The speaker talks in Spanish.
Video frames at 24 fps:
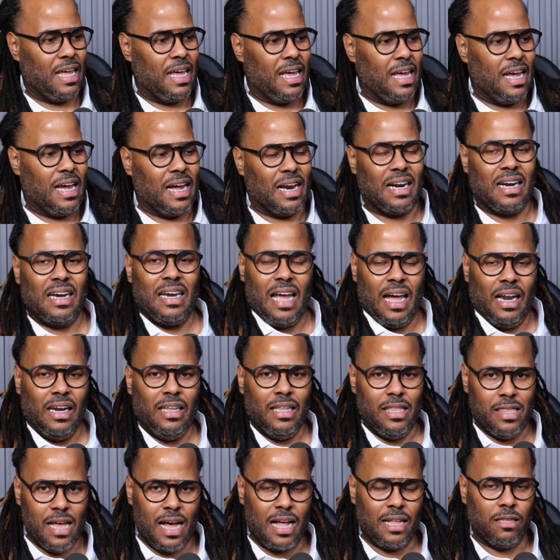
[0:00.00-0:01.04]

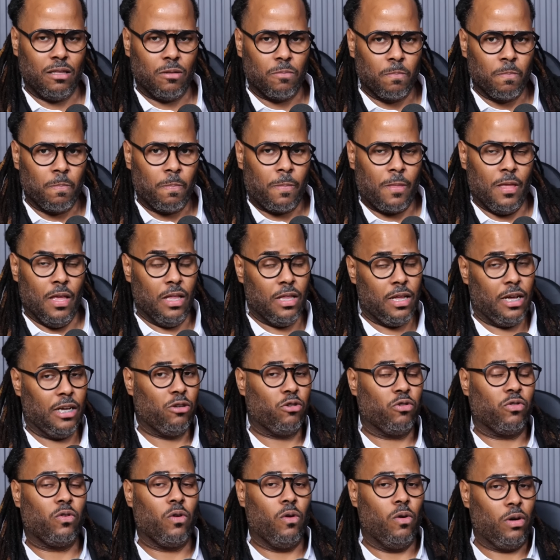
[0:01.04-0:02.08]
realidad. Y de hecho
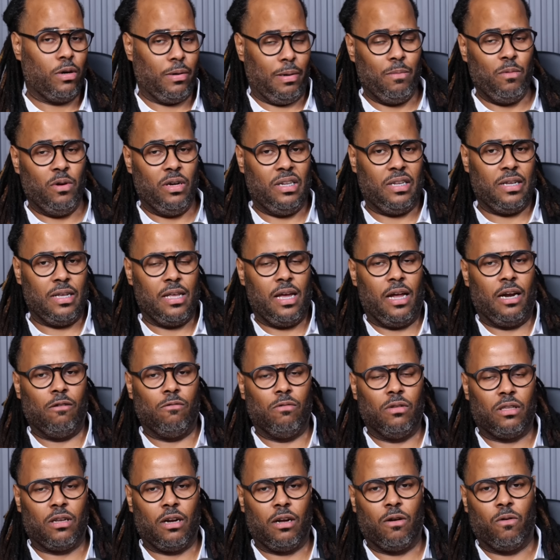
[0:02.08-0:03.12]
eso es lo que vamos a enseñar en
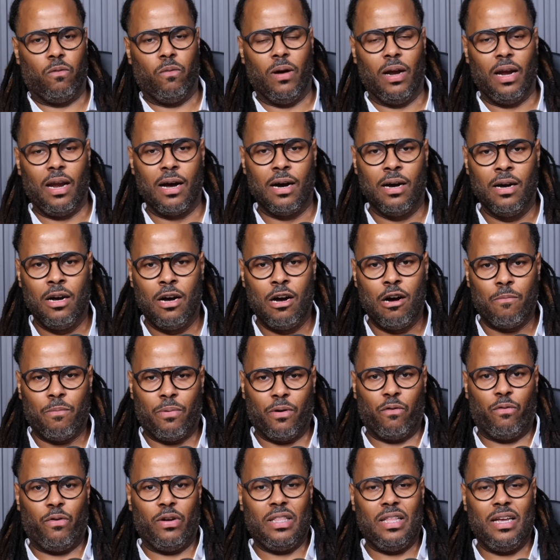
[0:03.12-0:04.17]
nuestra escuela
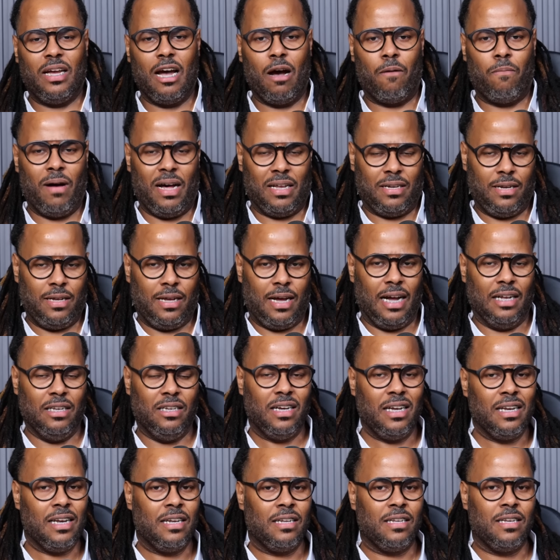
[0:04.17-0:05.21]
profética básica,
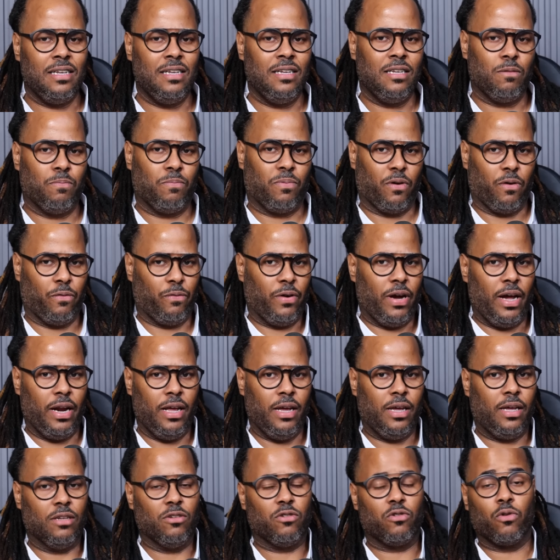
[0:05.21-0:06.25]
Genesis
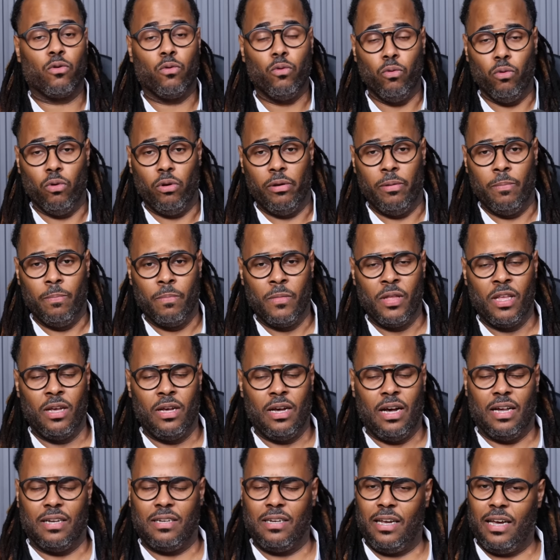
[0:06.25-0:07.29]
Prophetic School.
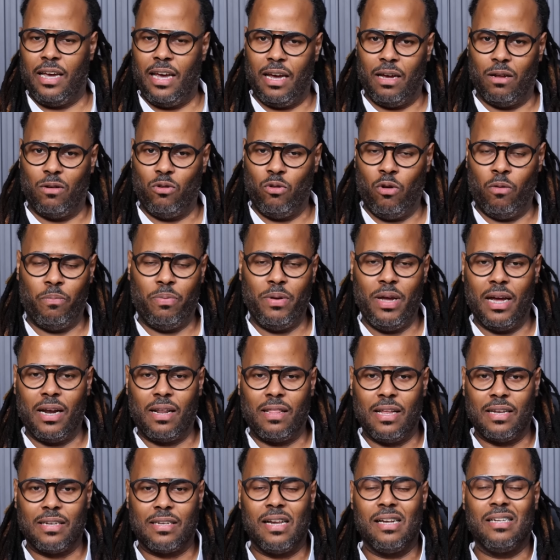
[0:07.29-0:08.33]
Así que no
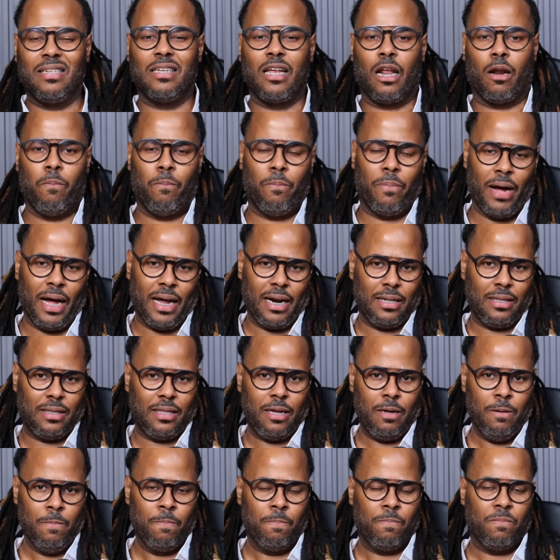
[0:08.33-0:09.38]
pierdas el ser
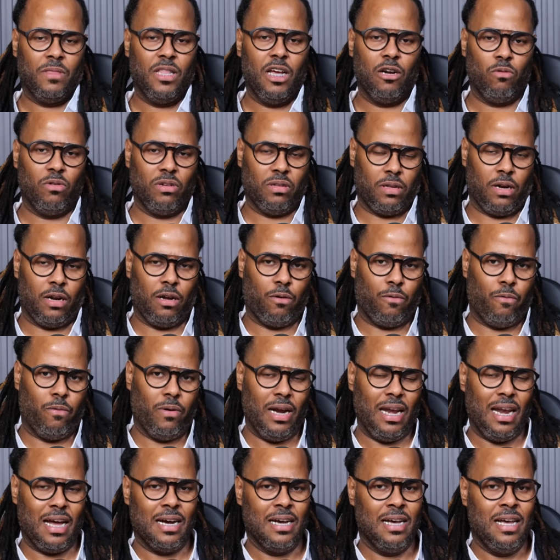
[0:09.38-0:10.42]
parte de nuestra
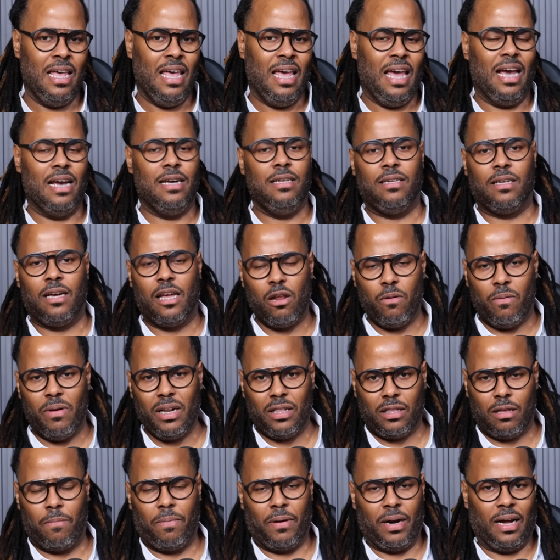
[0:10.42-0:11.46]
escuela e
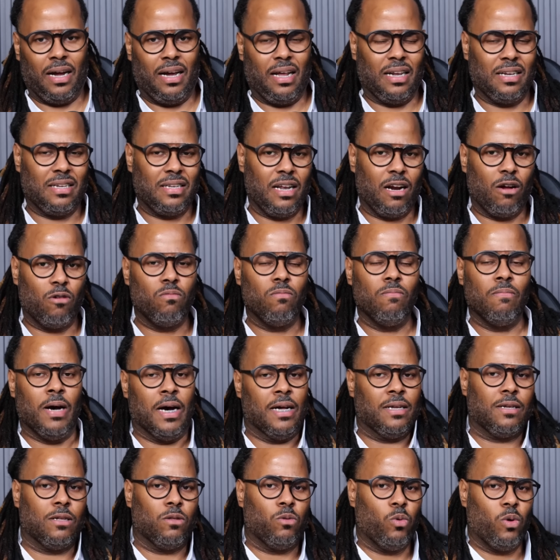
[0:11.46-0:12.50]
inscribirte para crecer aún
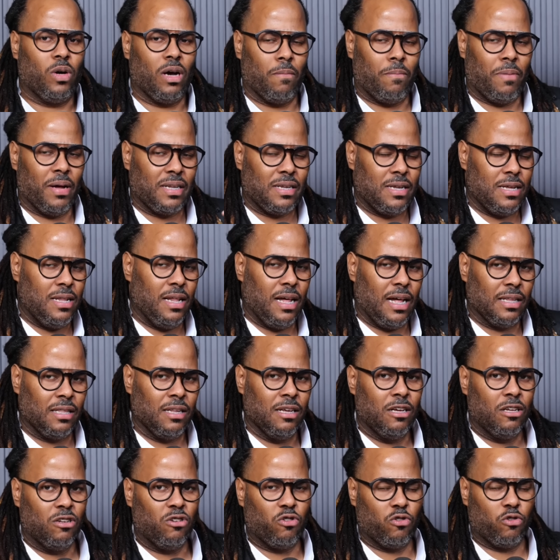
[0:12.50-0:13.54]
más en tu capacidad
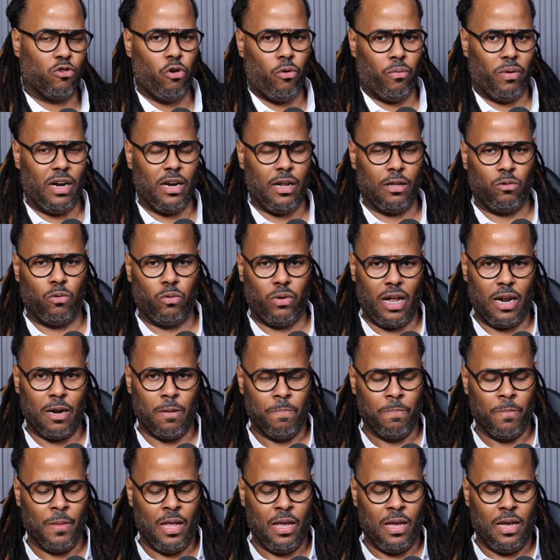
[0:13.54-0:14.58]
sobrenatural.
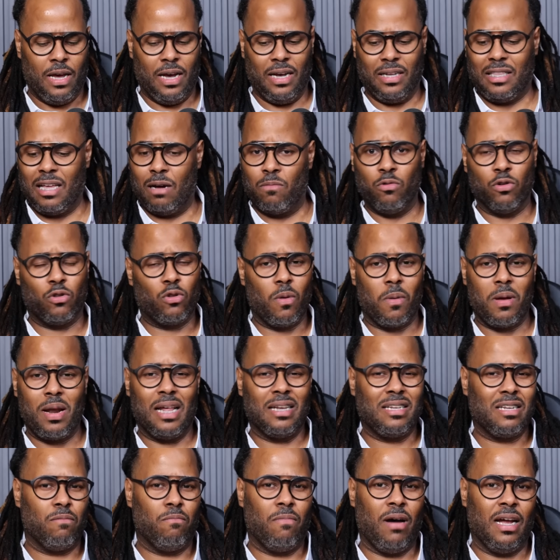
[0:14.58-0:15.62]
Estamos todas las
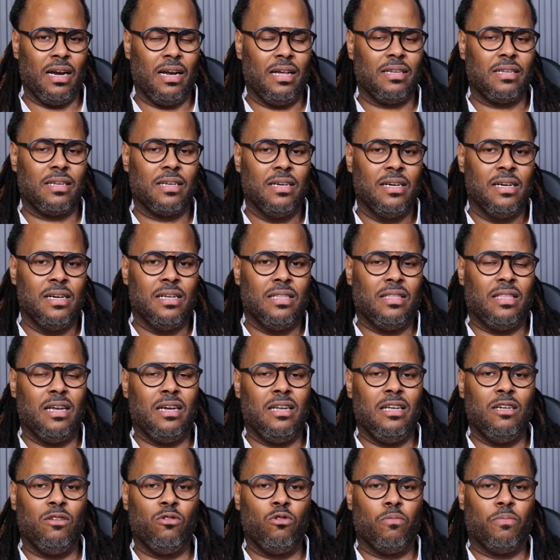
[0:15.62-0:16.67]
semanas
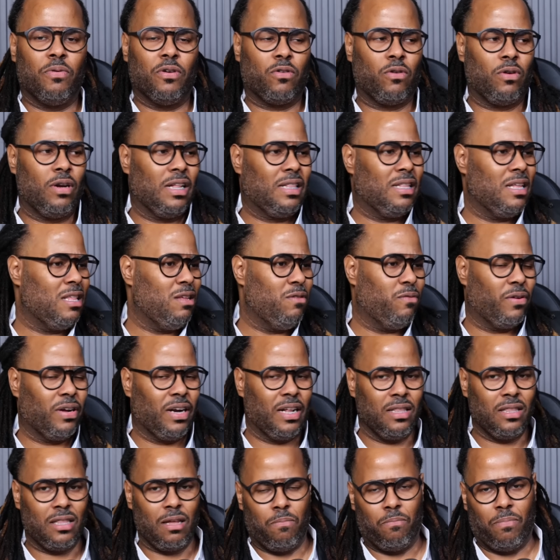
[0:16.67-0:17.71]
teniendo personas de
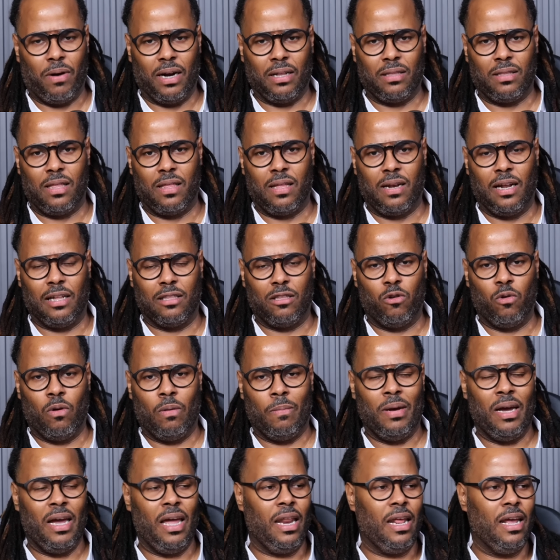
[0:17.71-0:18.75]
diferentes partes de
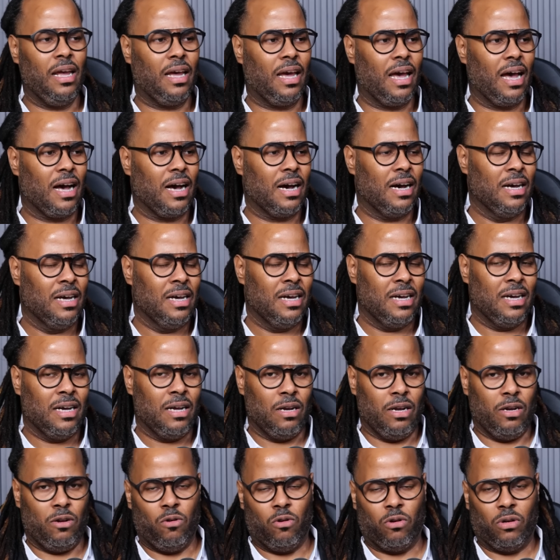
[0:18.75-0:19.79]
Latinoamérica,
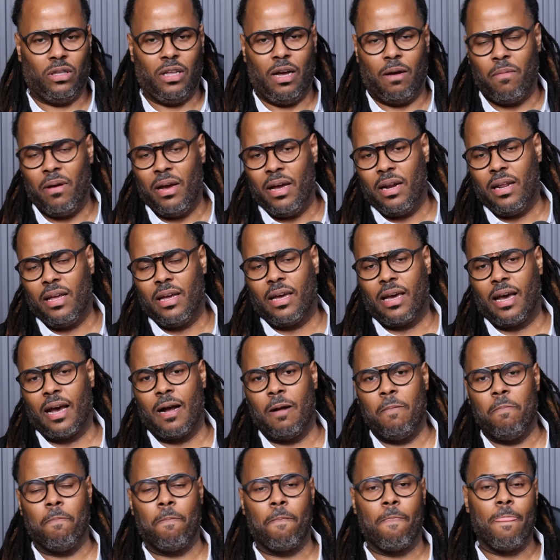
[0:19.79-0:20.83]

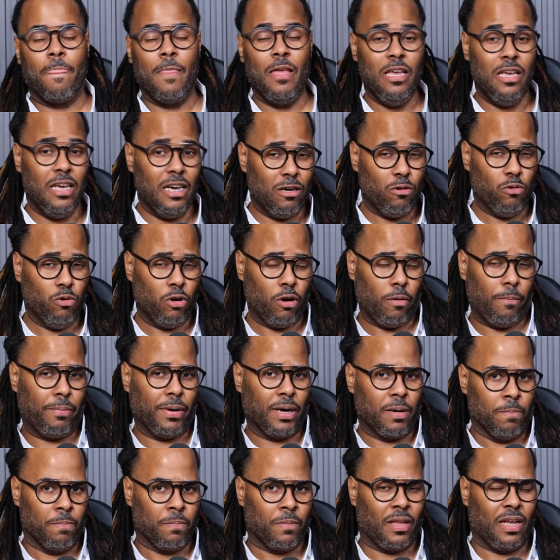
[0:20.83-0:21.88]
Norteamérica, y
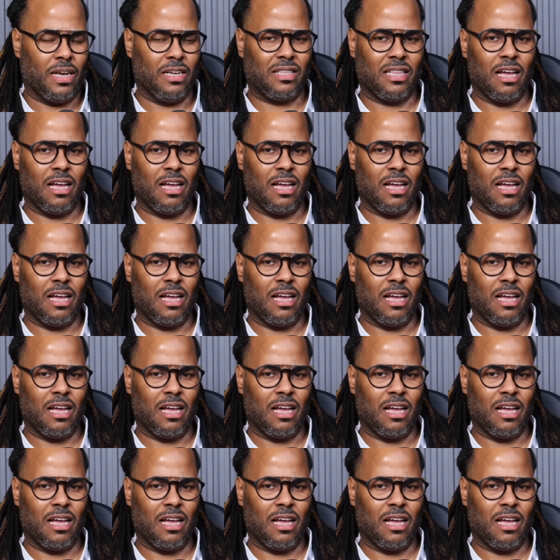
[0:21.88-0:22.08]
Europa que están